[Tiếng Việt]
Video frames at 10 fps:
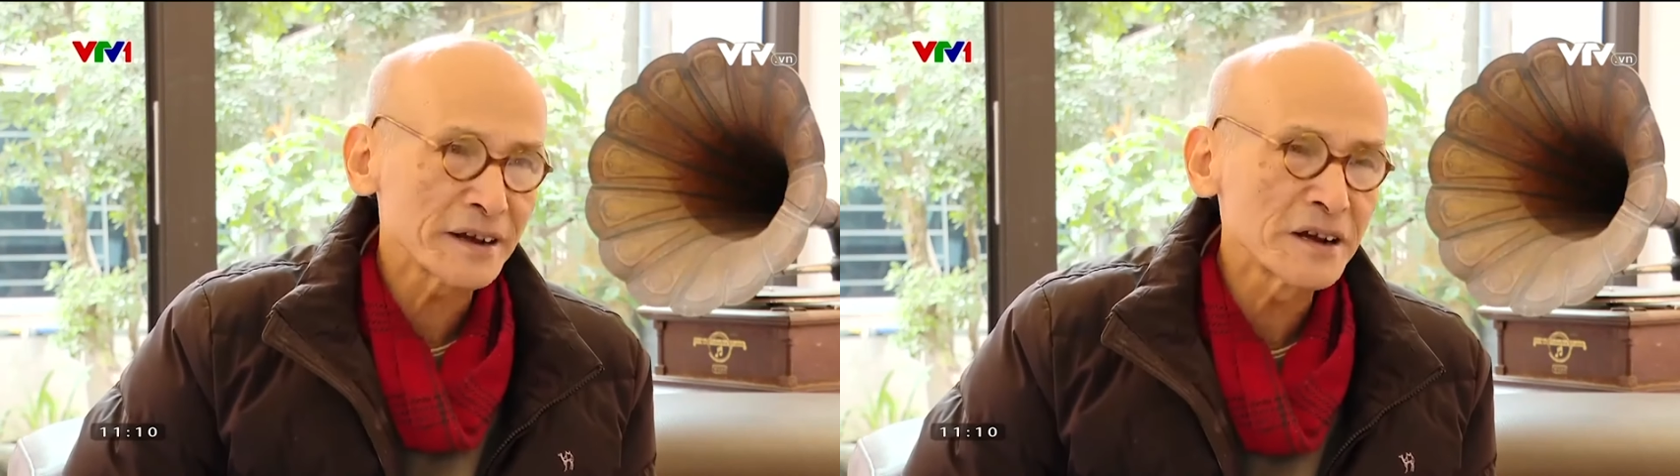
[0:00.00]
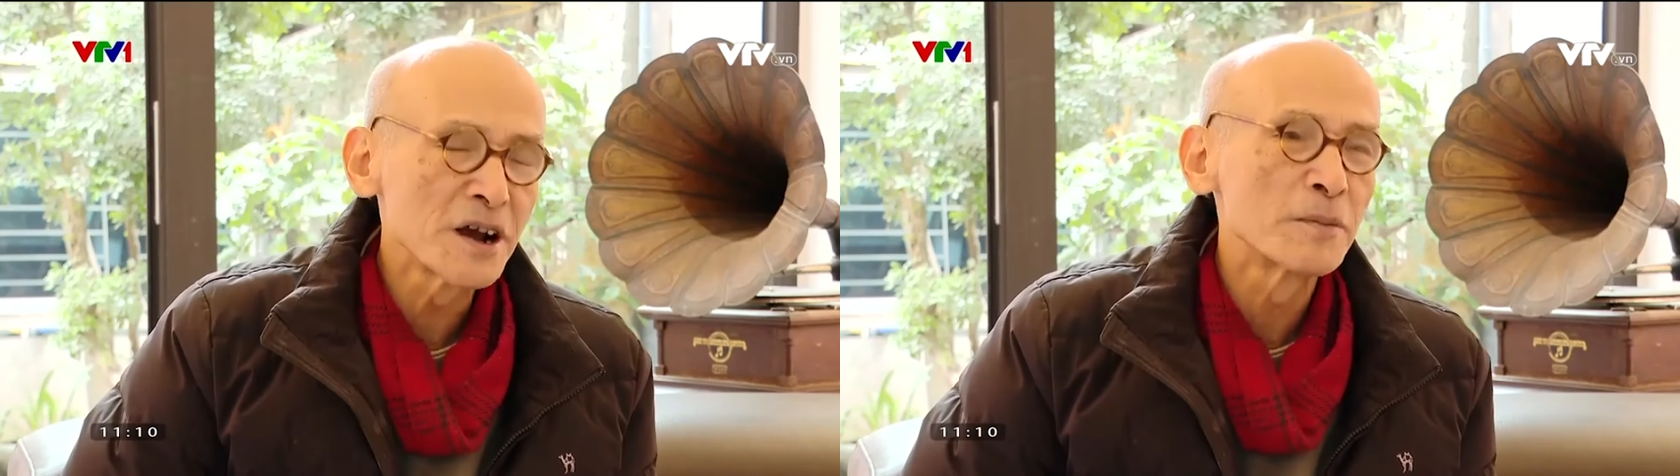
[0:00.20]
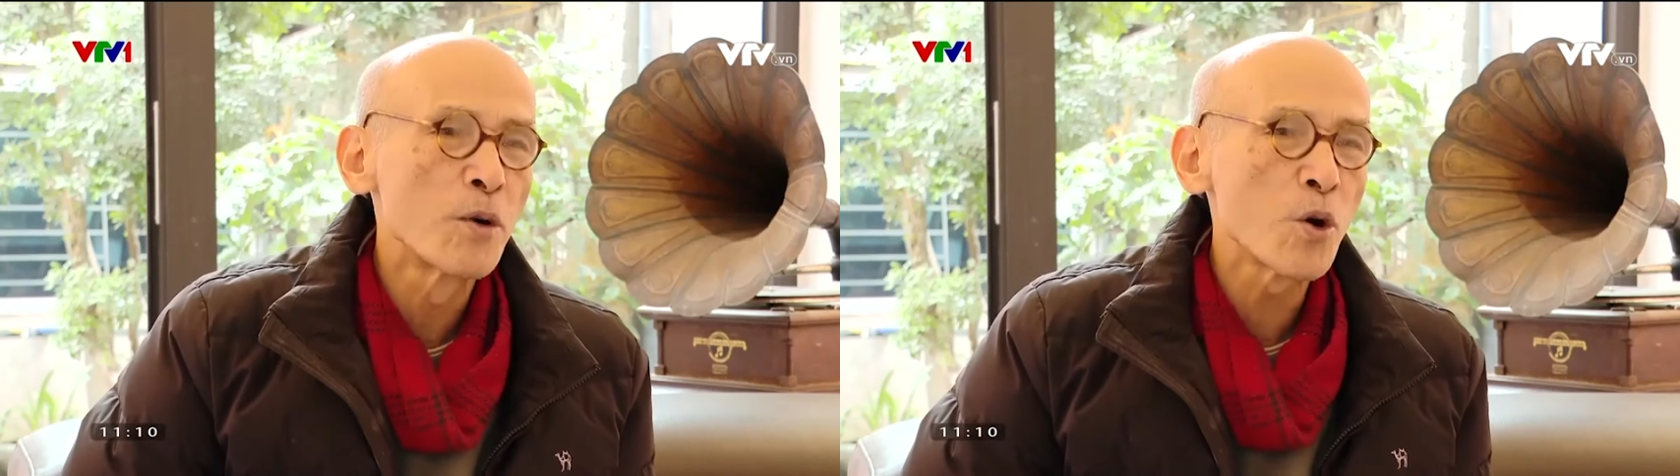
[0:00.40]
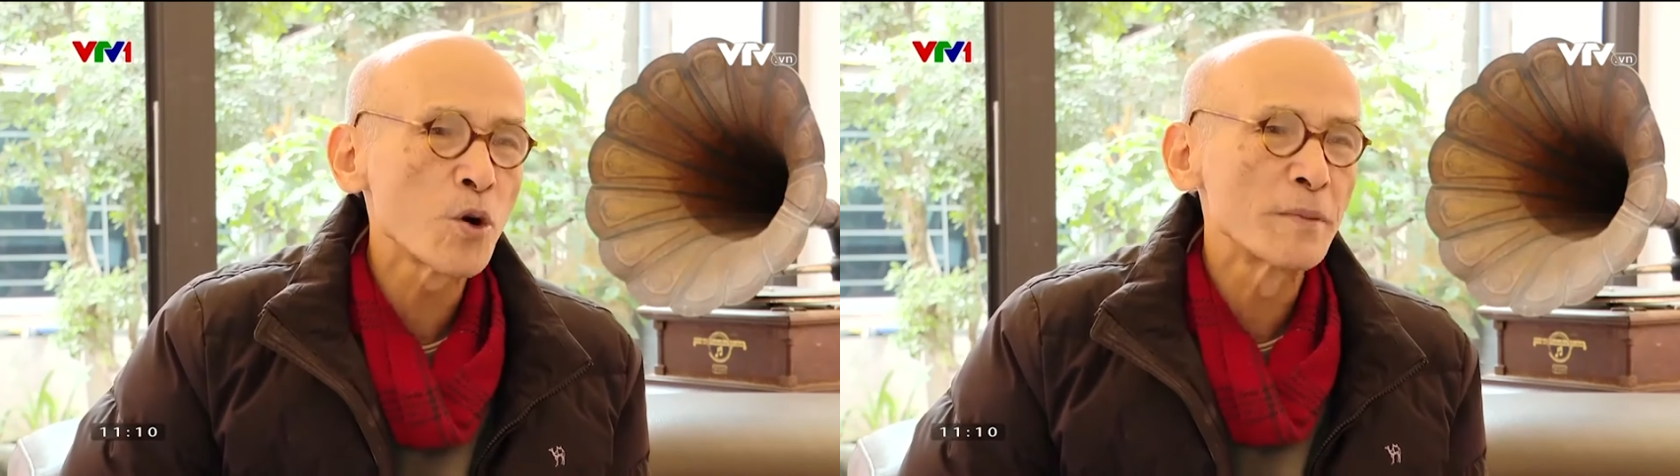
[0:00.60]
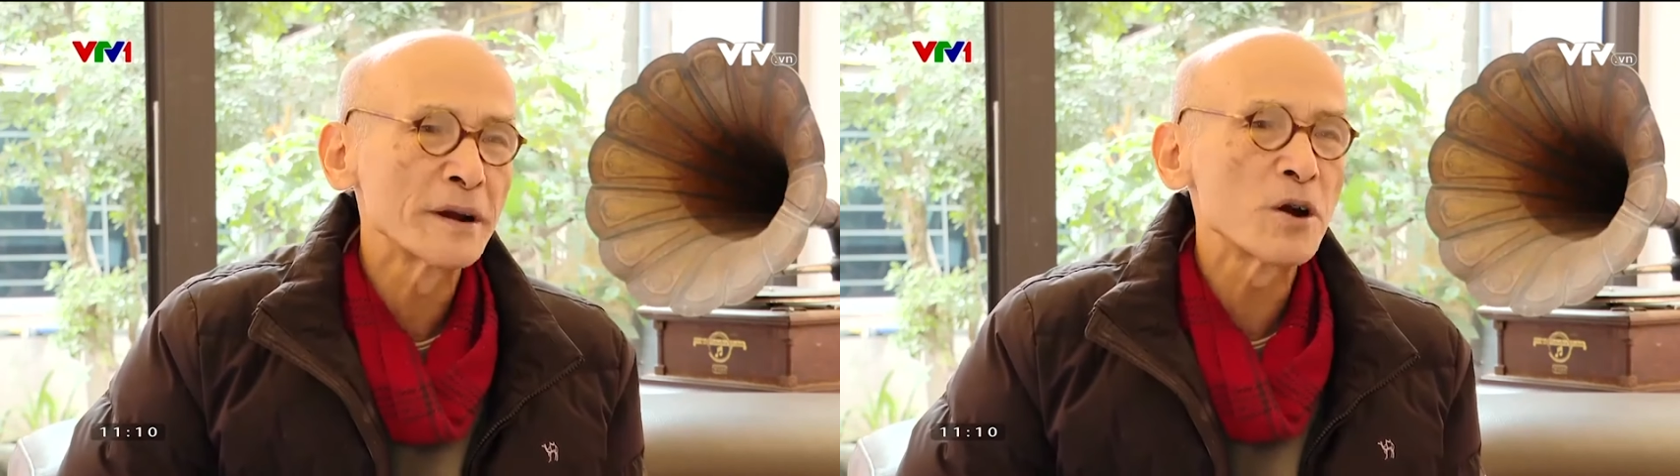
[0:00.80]
hay là cái người
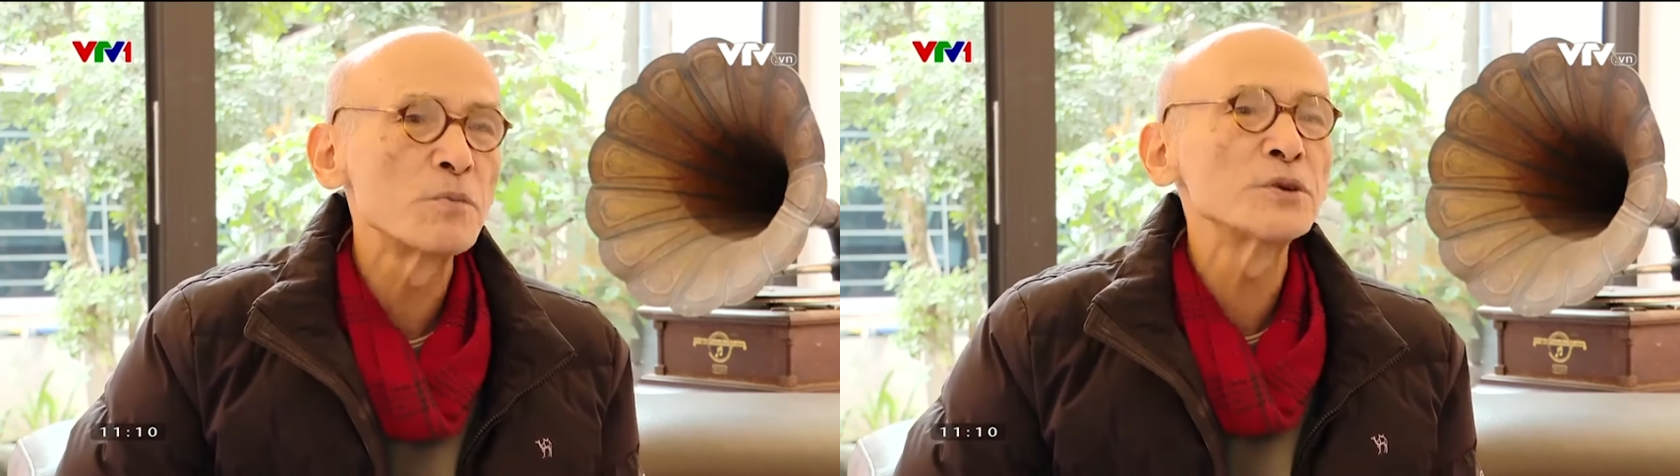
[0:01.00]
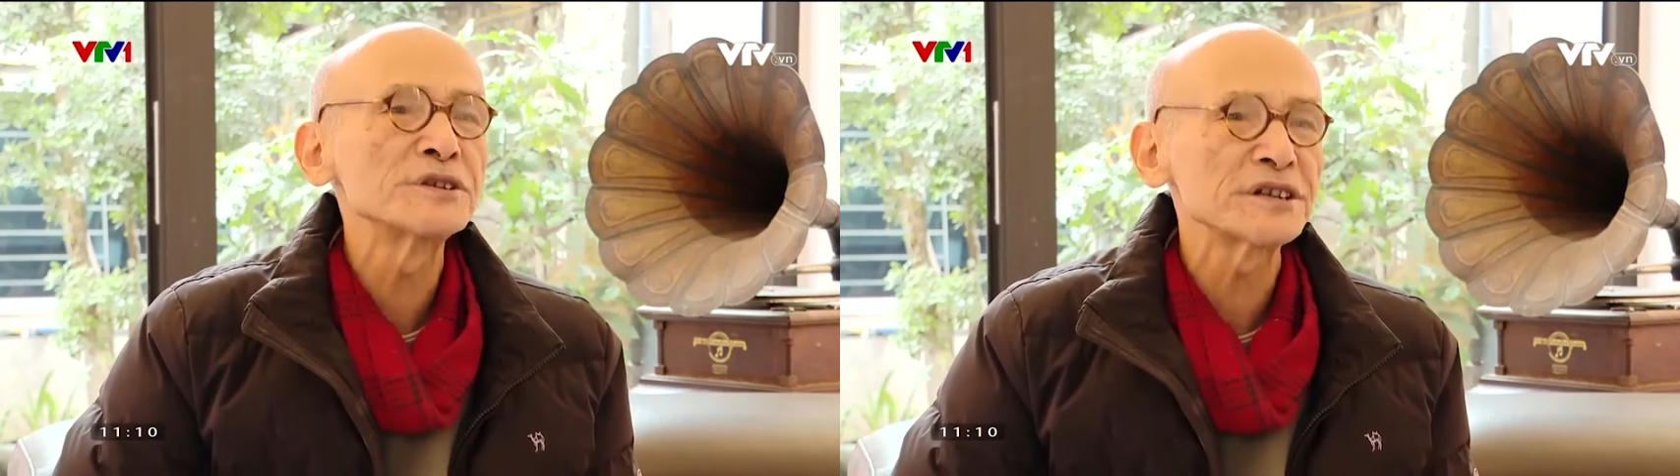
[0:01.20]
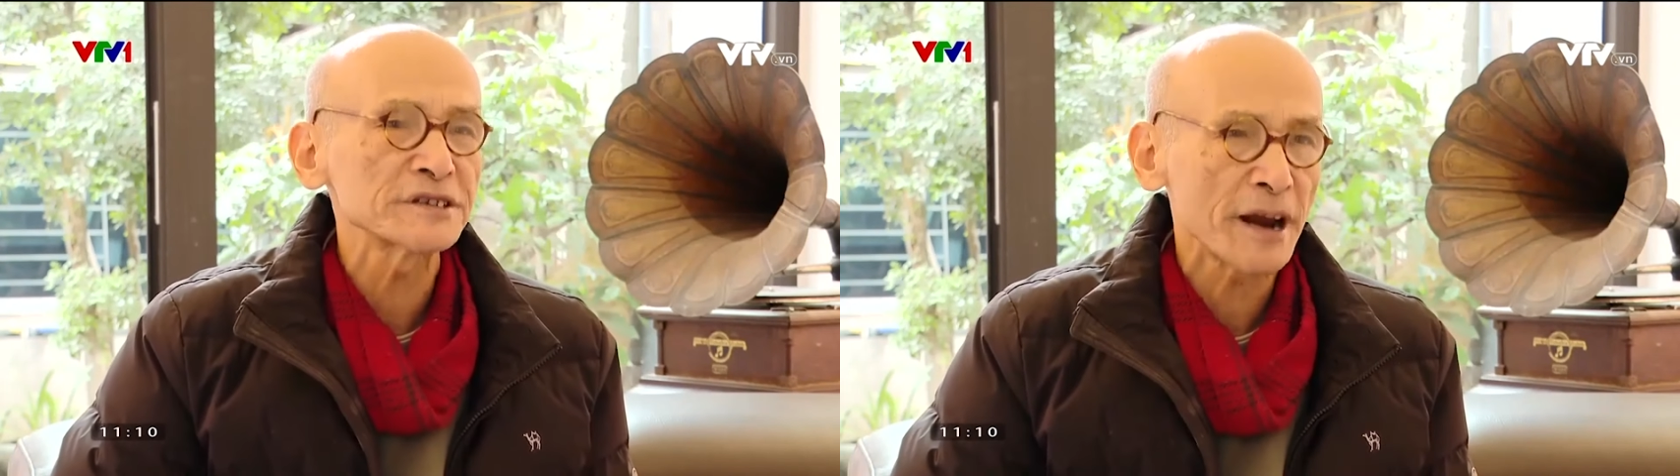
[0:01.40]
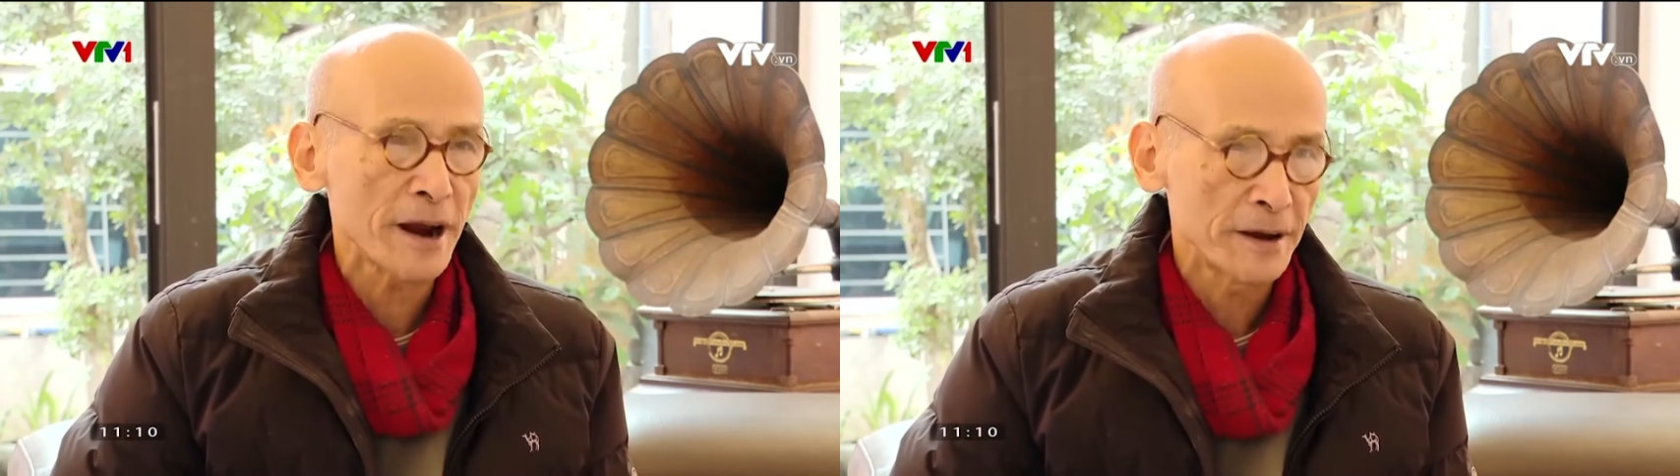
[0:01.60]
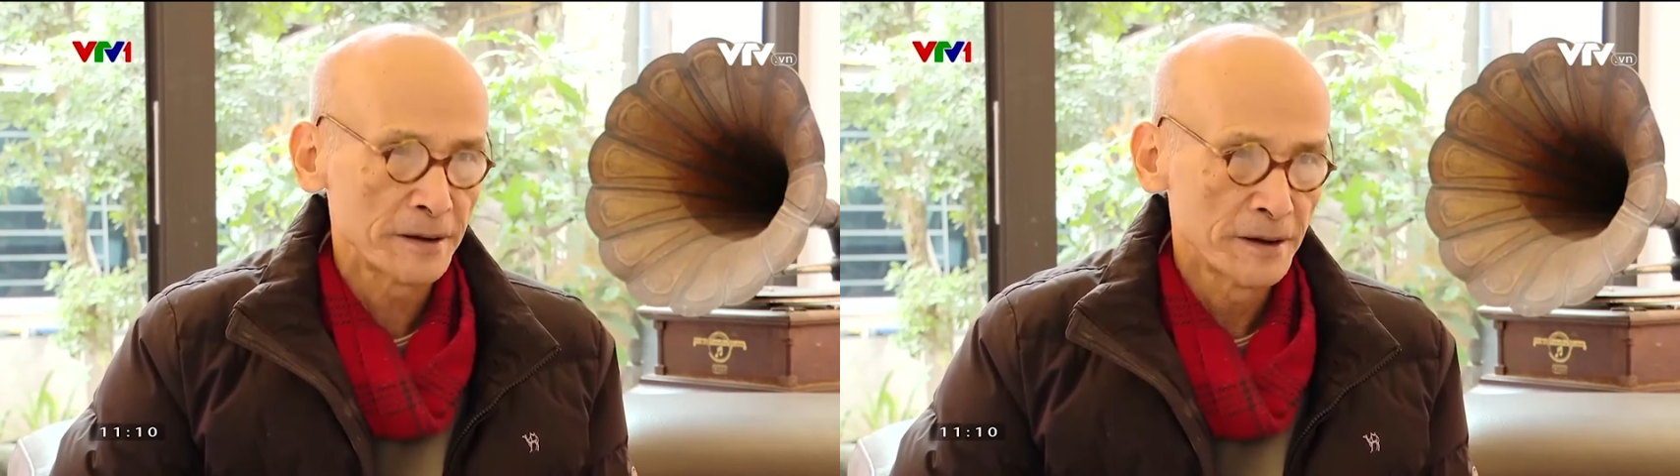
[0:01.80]
bố của mình không muốn chia sẻ